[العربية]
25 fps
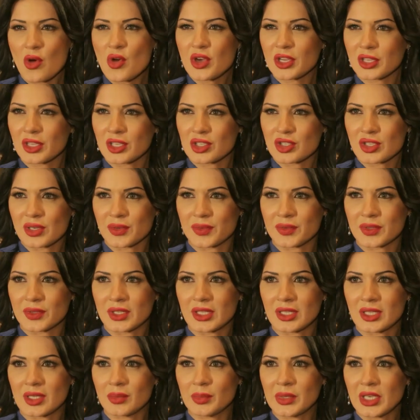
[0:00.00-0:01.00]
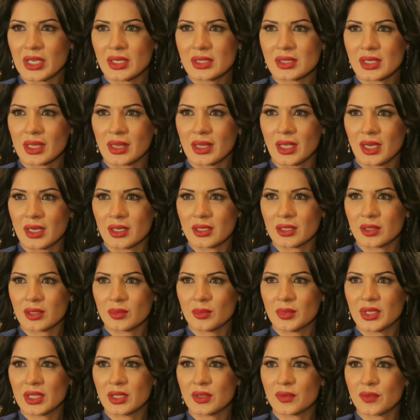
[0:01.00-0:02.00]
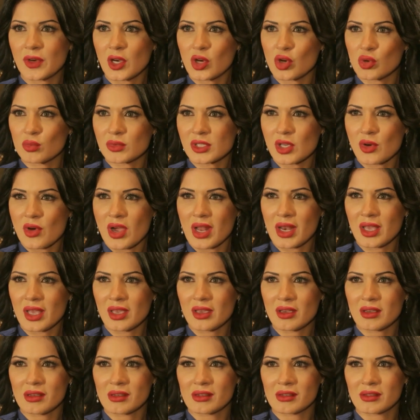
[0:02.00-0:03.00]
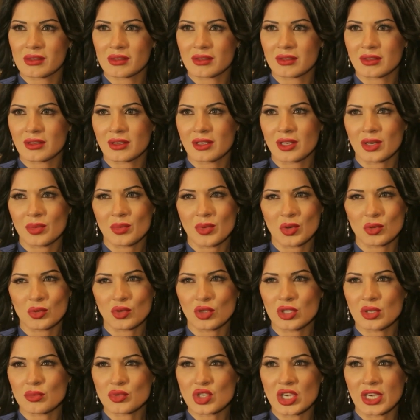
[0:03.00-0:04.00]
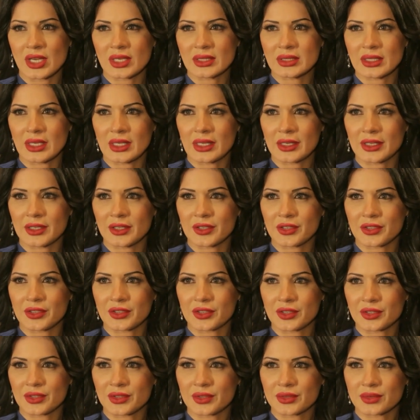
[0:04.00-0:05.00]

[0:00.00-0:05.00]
لو اكتشفت ان اللي بيحصل ده باتفاقكم سوا عليا الموضوع ده مش هيعدي على خير